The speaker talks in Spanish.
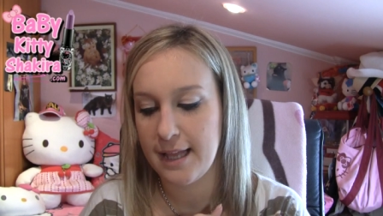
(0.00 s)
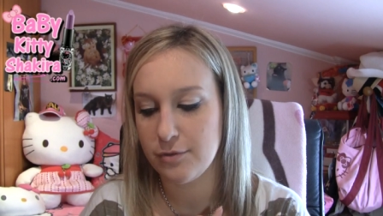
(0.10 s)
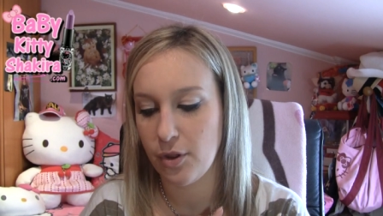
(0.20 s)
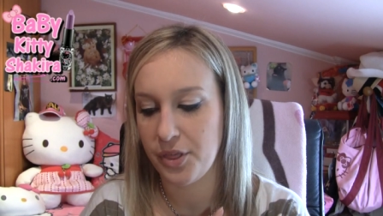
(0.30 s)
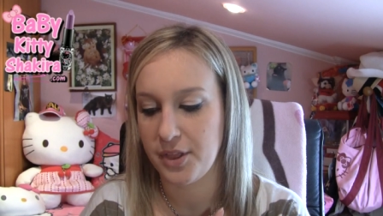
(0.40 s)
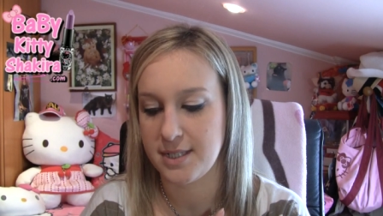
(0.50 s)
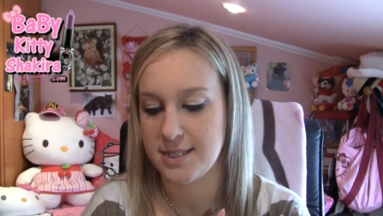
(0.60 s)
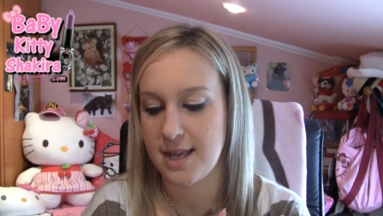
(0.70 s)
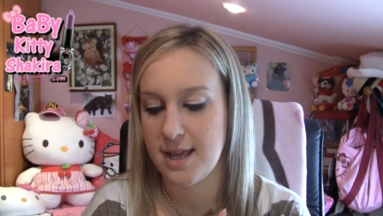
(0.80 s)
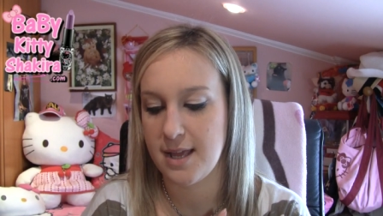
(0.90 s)

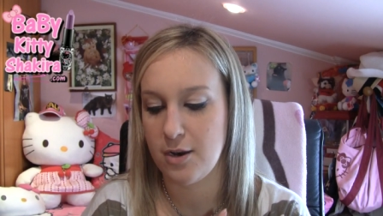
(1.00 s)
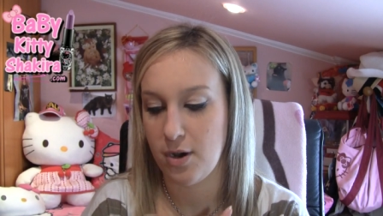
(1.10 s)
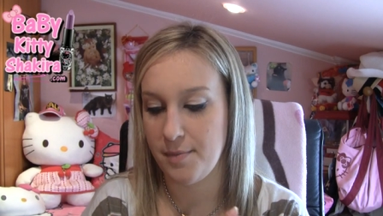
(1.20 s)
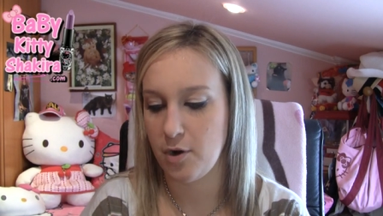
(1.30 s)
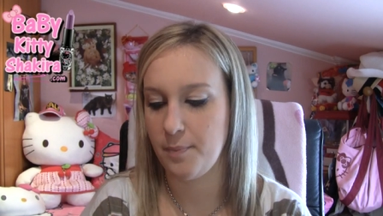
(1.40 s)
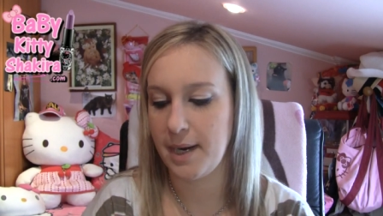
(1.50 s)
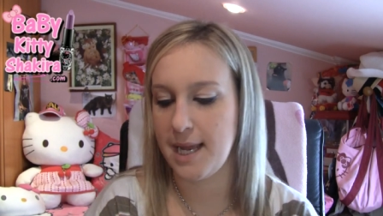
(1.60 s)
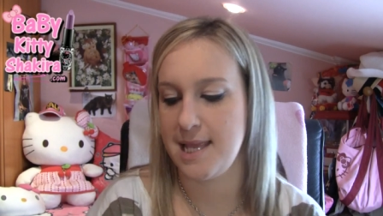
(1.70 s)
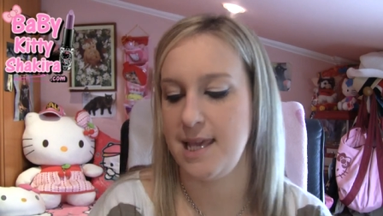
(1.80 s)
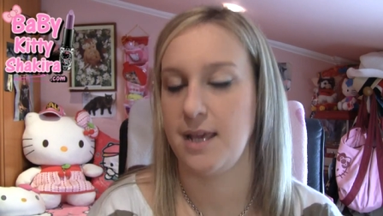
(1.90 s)
entonces, eh, lo que me compré
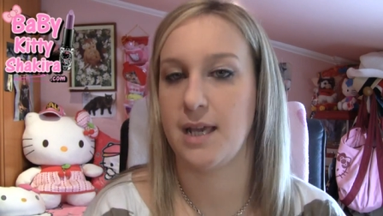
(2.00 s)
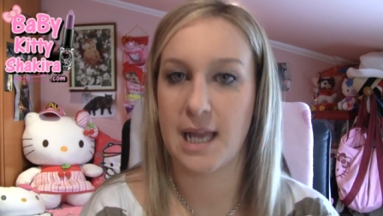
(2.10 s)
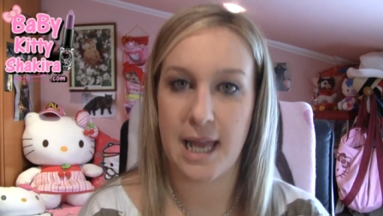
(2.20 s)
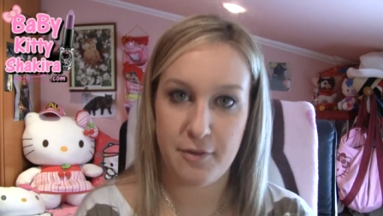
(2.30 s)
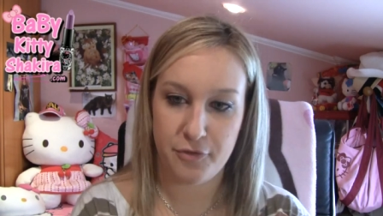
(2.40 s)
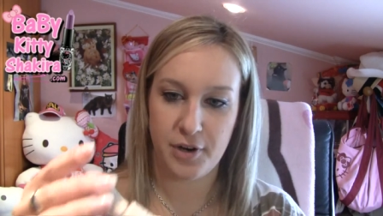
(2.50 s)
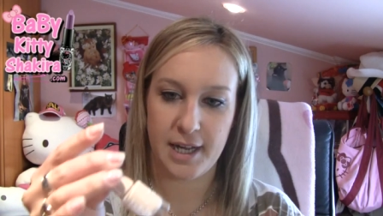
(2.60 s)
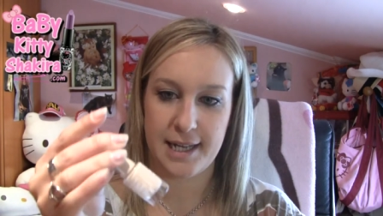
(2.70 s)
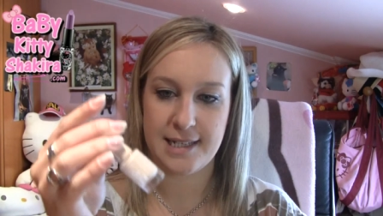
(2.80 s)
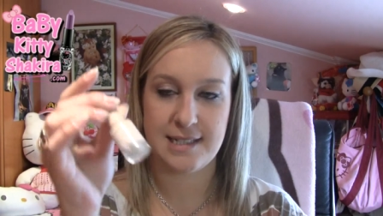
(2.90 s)
allí
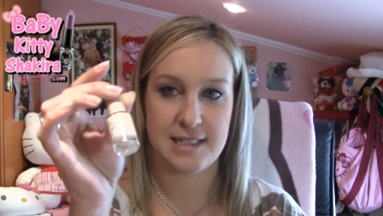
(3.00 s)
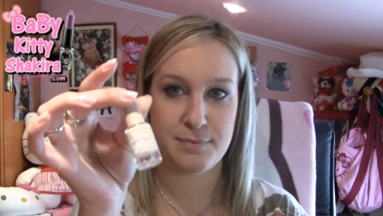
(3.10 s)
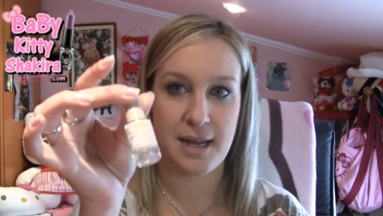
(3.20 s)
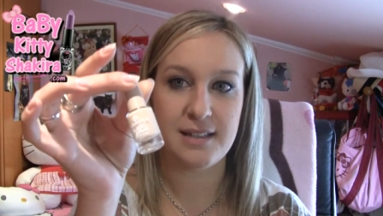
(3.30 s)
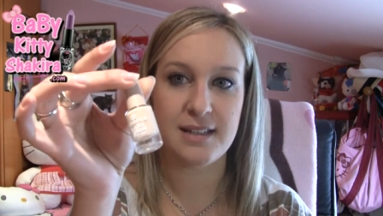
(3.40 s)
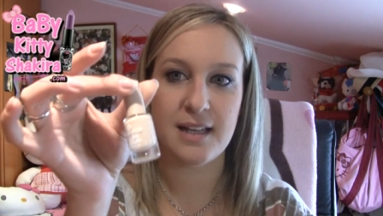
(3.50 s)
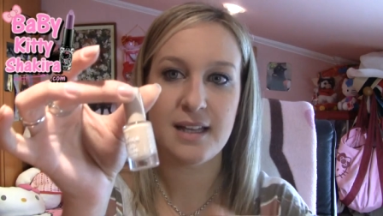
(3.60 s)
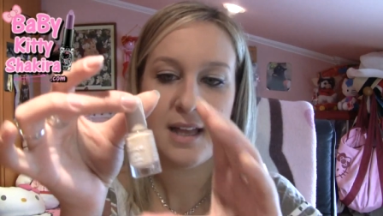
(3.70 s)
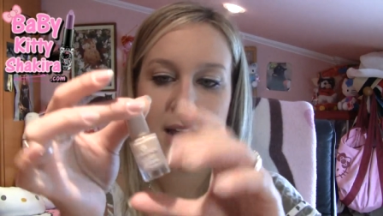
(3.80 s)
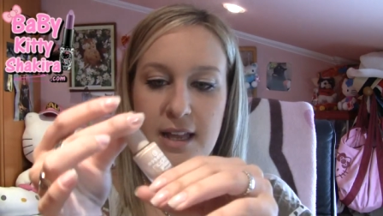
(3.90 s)
fue este
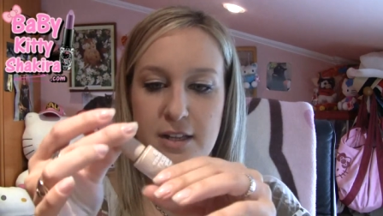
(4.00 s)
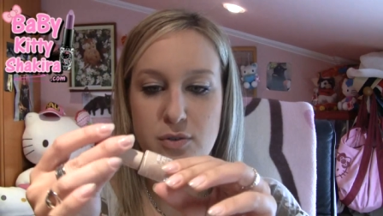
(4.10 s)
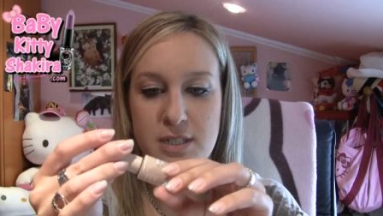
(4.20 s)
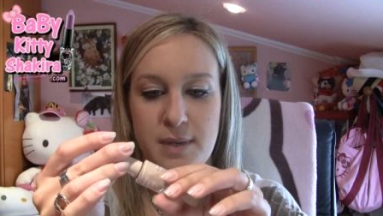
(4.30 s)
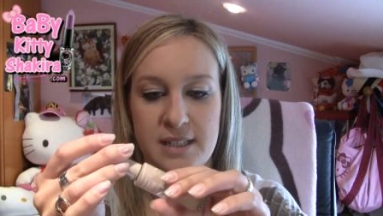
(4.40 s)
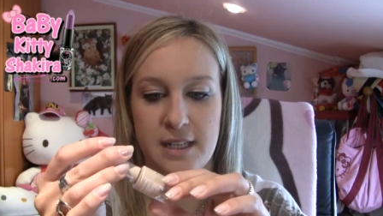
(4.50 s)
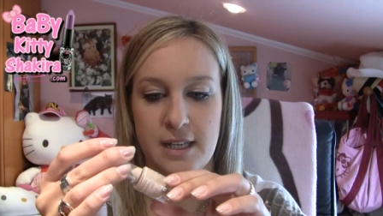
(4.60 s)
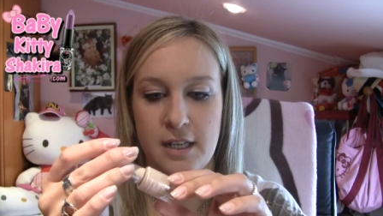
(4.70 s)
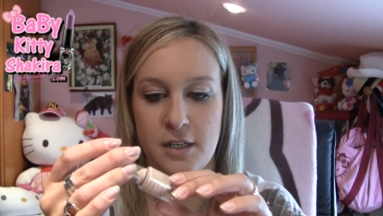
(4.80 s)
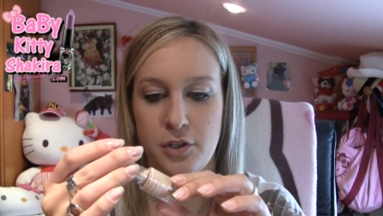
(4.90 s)
esmalte, que es un
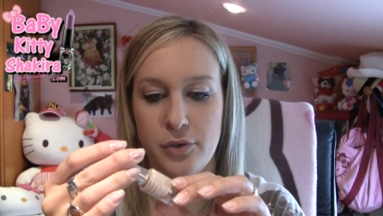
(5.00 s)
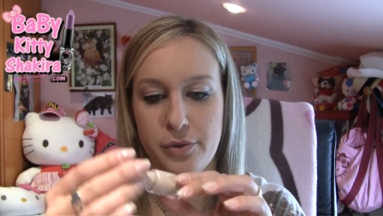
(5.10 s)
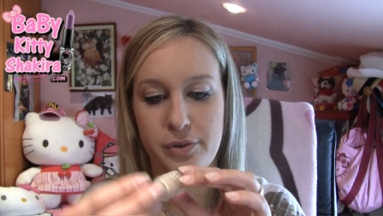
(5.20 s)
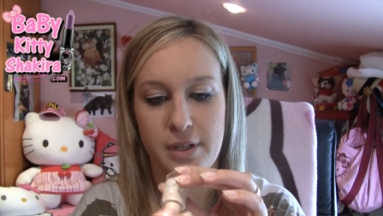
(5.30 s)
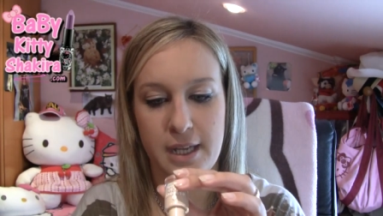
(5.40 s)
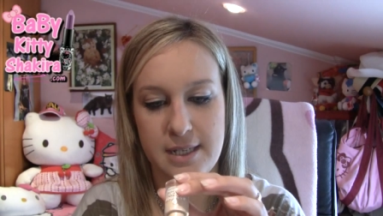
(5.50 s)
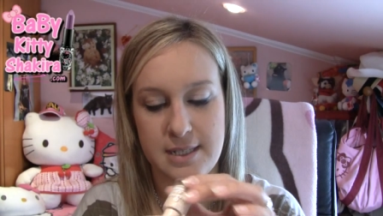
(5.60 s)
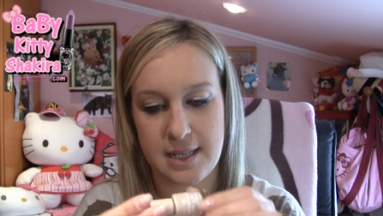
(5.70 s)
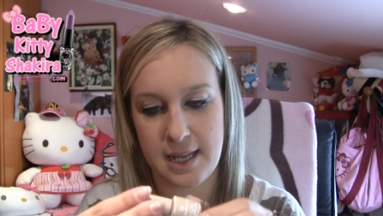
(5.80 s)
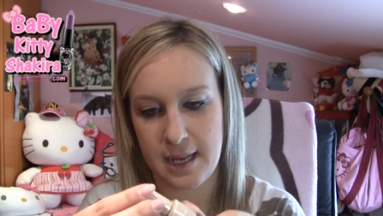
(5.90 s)
esmalte nude, que
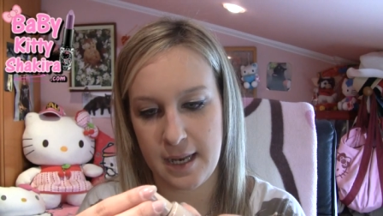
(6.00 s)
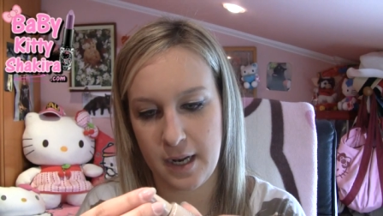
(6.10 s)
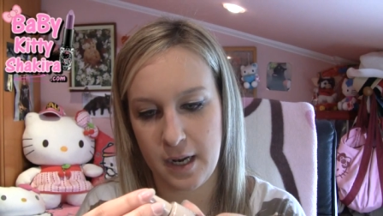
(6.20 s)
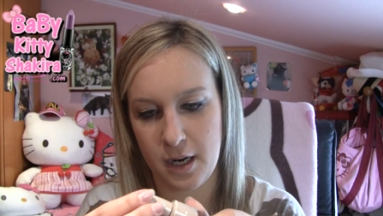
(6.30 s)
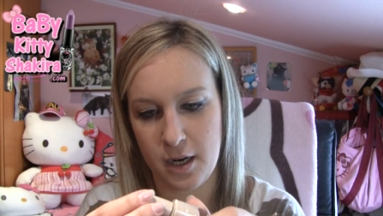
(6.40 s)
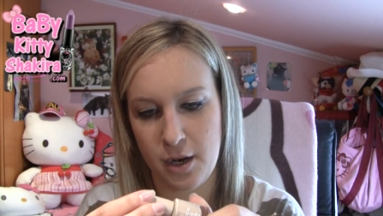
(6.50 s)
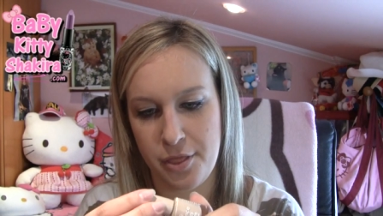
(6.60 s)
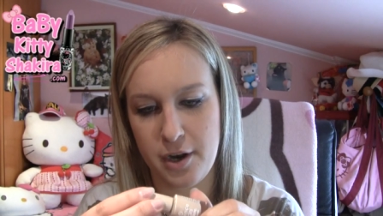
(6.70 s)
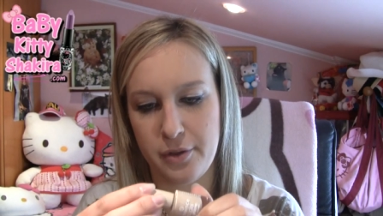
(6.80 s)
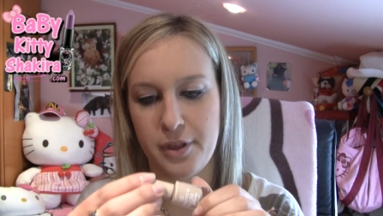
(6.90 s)
es
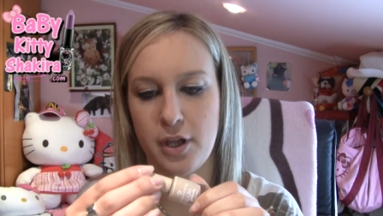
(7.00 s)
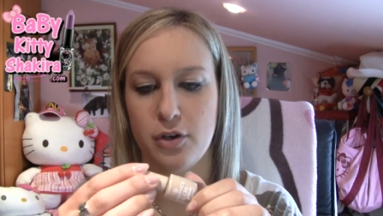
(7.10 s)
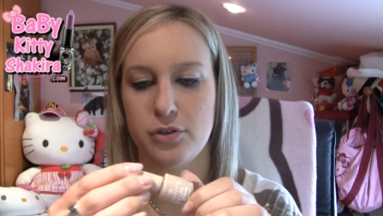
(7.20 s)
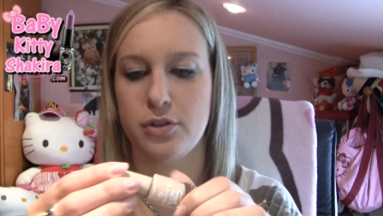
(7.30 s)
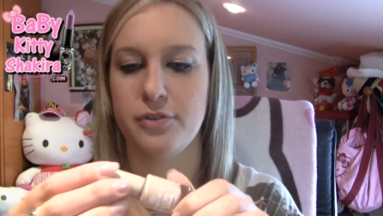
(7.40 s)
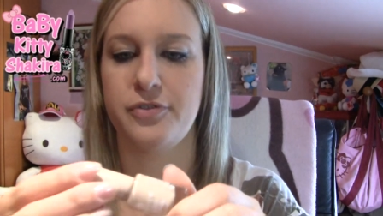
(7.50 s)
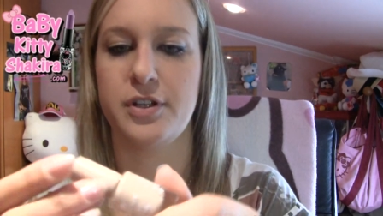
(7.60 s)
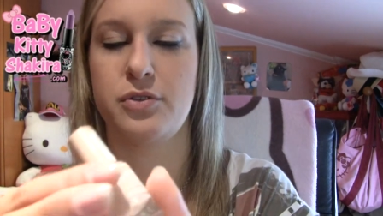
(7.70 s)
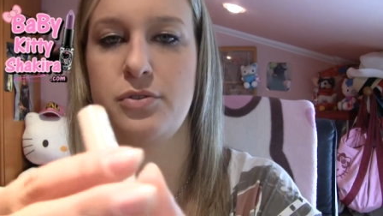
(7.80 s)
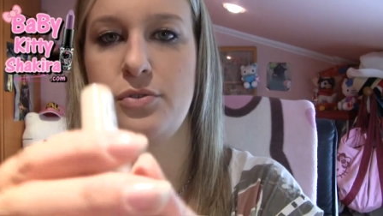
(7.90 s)
el 05 Toffee